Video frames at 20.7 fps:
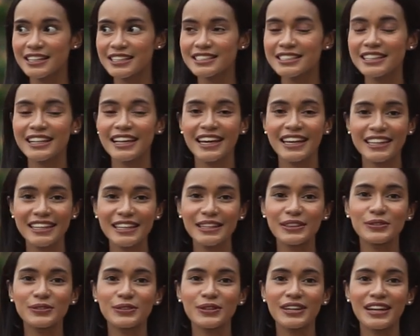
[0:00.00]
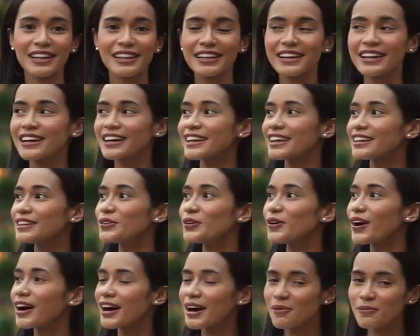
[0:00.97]
Selain itu adalah
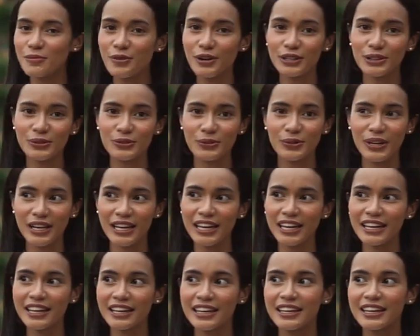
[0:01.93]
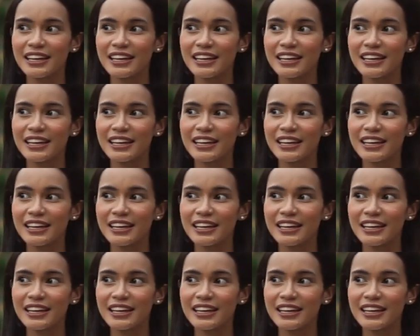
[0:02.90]
doa buat gue,